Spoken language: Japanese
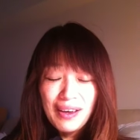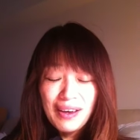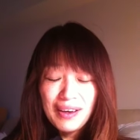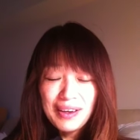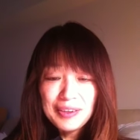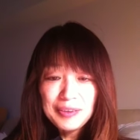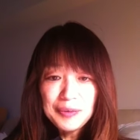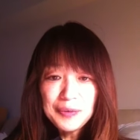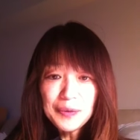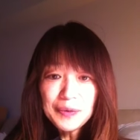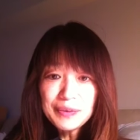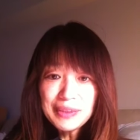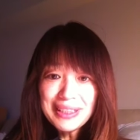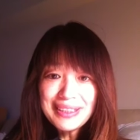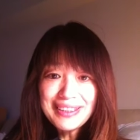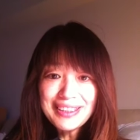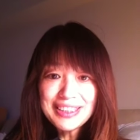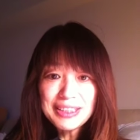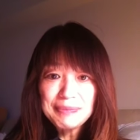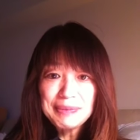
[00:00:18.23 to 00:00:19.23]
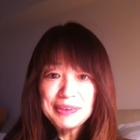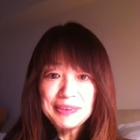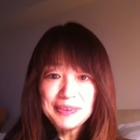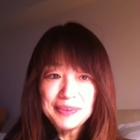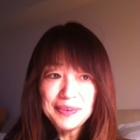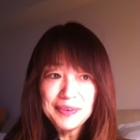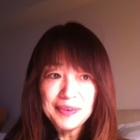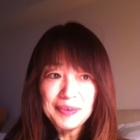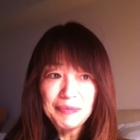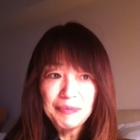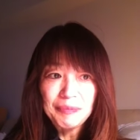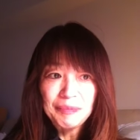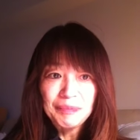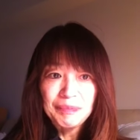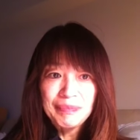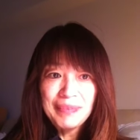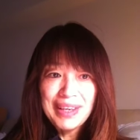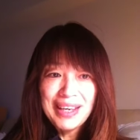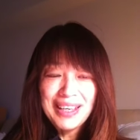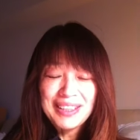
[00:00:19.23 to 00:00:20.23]
あのよく考えてみると
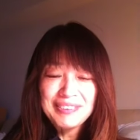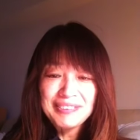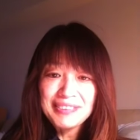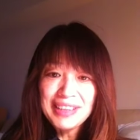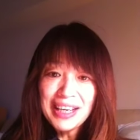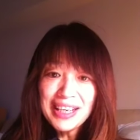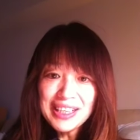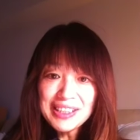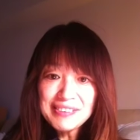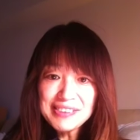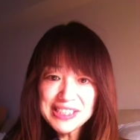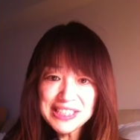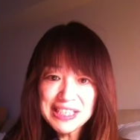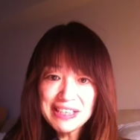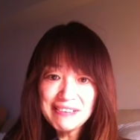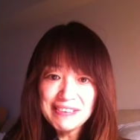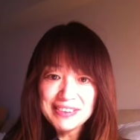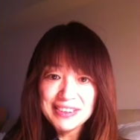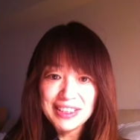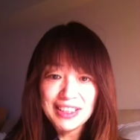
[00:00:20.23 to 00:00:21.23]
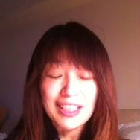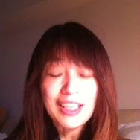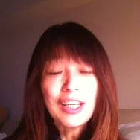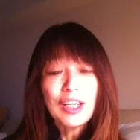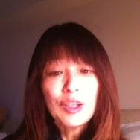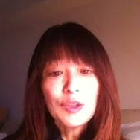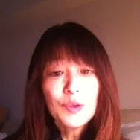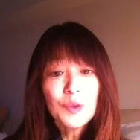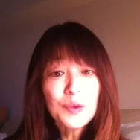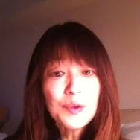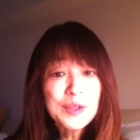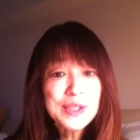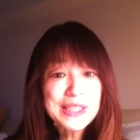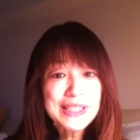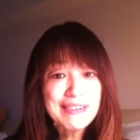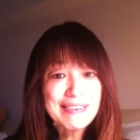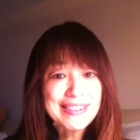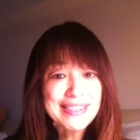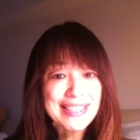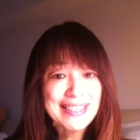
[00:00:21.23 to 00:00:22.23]
あの誰の幸せどの
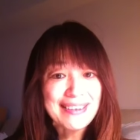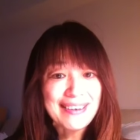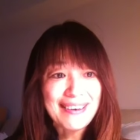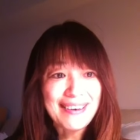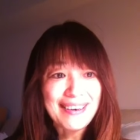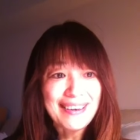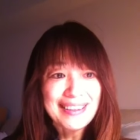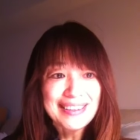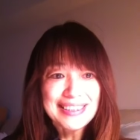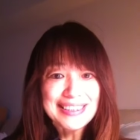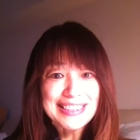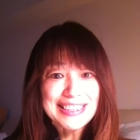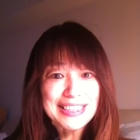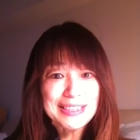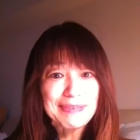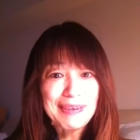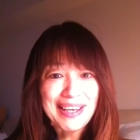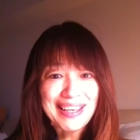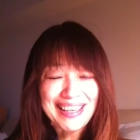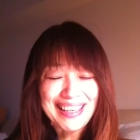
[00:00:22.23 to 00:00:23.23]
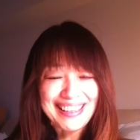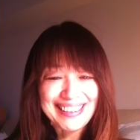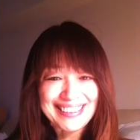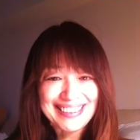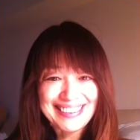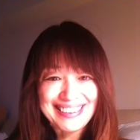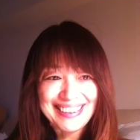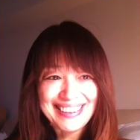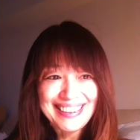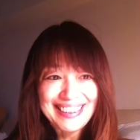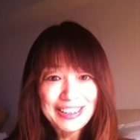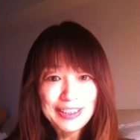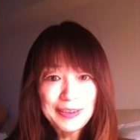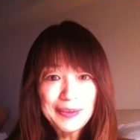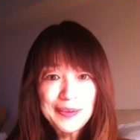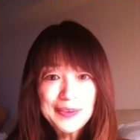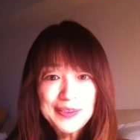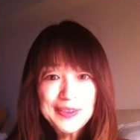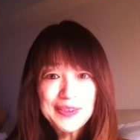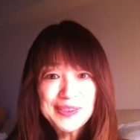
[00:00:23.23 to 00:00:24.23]
幸せが一番かって
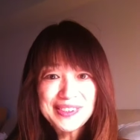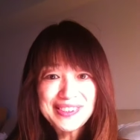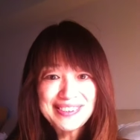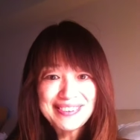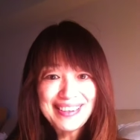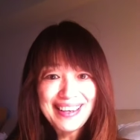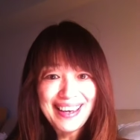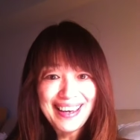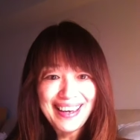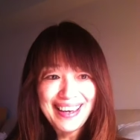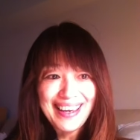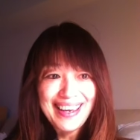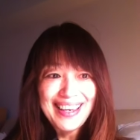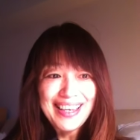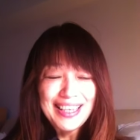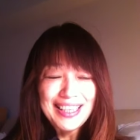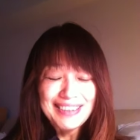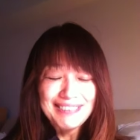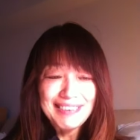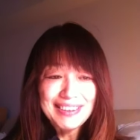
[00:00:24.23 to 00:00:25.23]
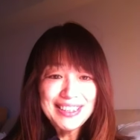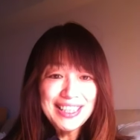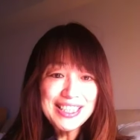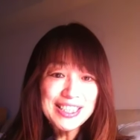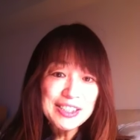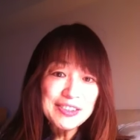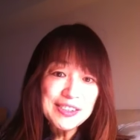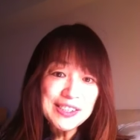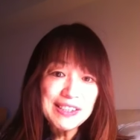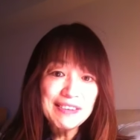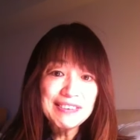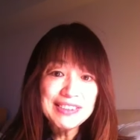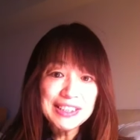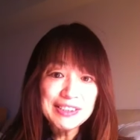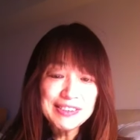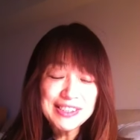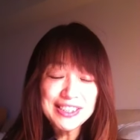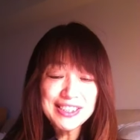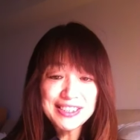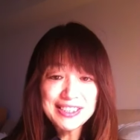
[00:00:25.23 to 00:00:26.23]
競争して私の幸
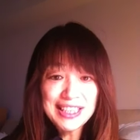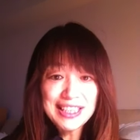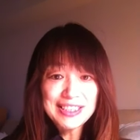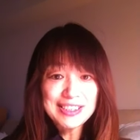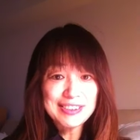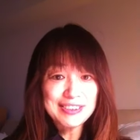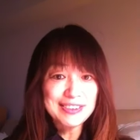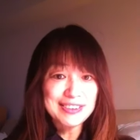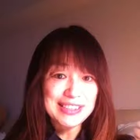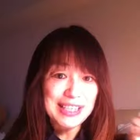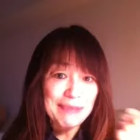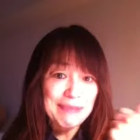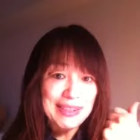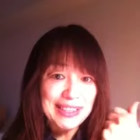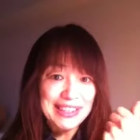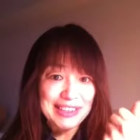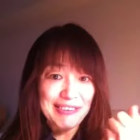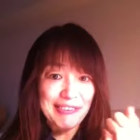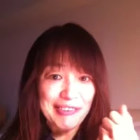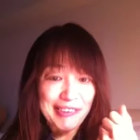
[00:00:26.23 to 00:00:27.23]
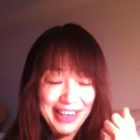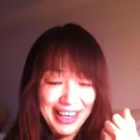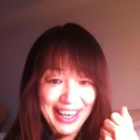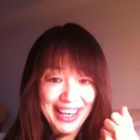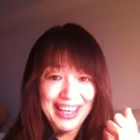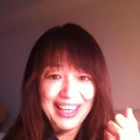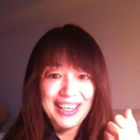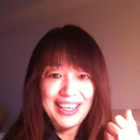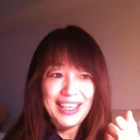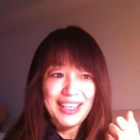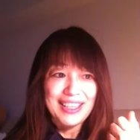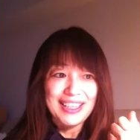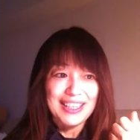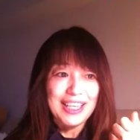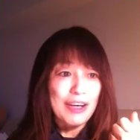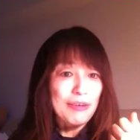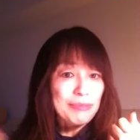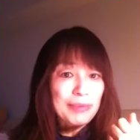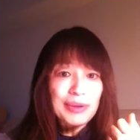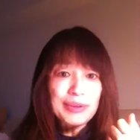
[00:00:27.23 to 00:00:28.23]
せを実現するためにこれ
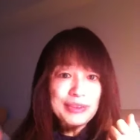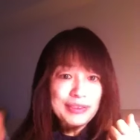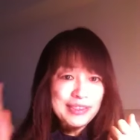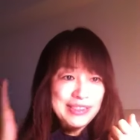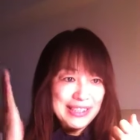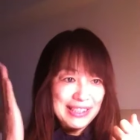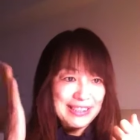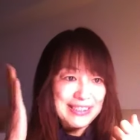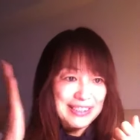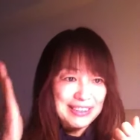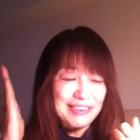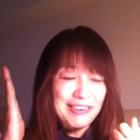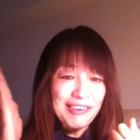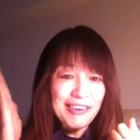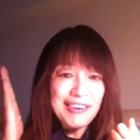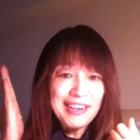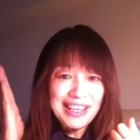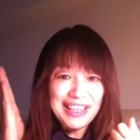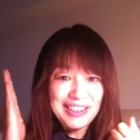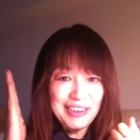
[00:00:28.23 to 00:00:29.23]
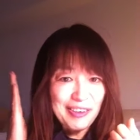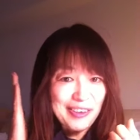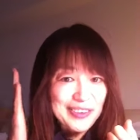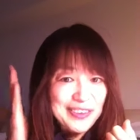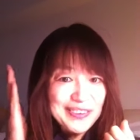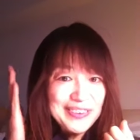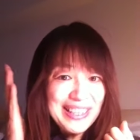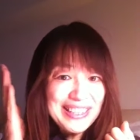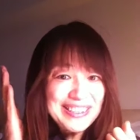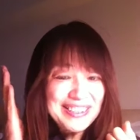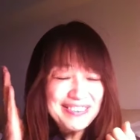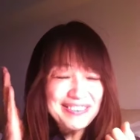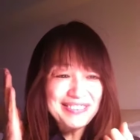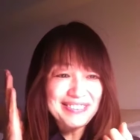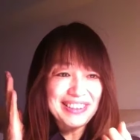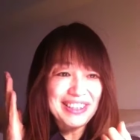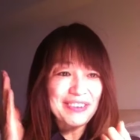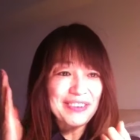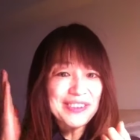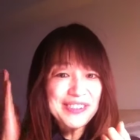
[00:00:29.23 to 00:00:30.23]
いや僕の幸せの方が高級だぞ
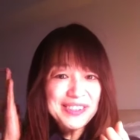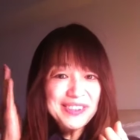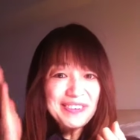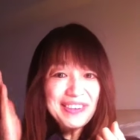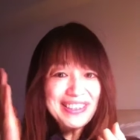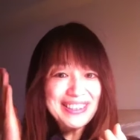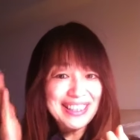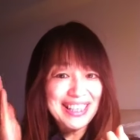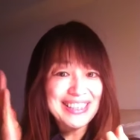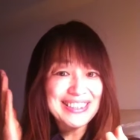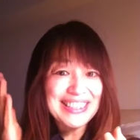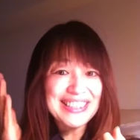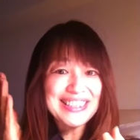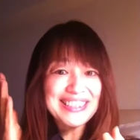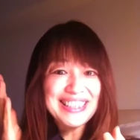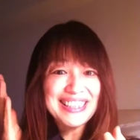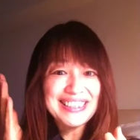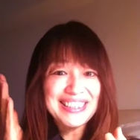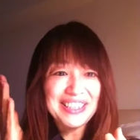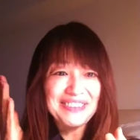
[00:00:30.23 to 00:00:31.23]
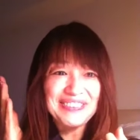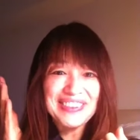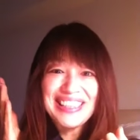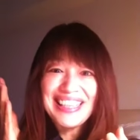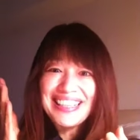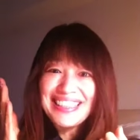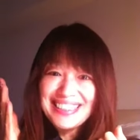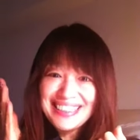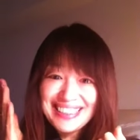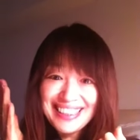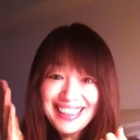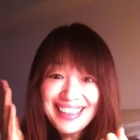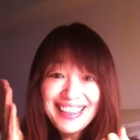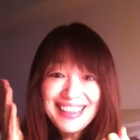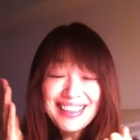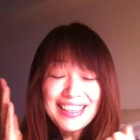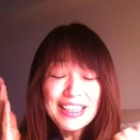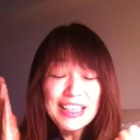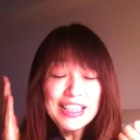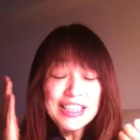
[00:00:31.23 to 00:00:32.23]
とかこっちの方が大切なんだみたいにね
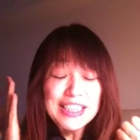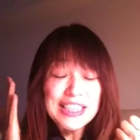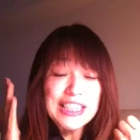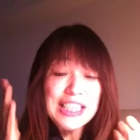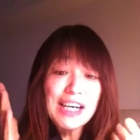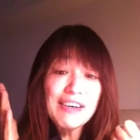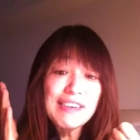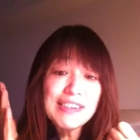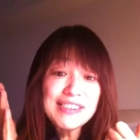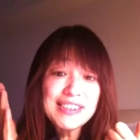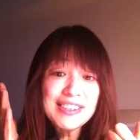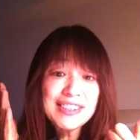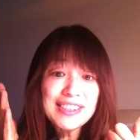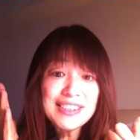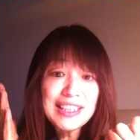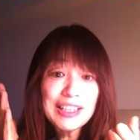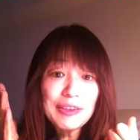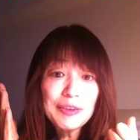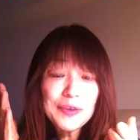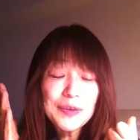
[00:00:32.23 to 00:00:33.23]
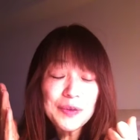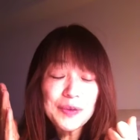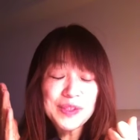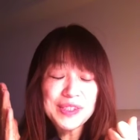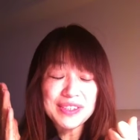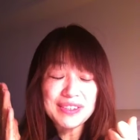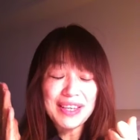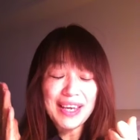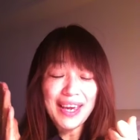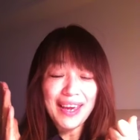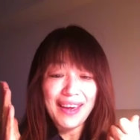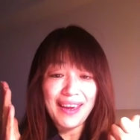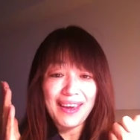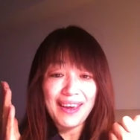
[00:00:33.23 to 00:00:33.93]
幸せになろうとして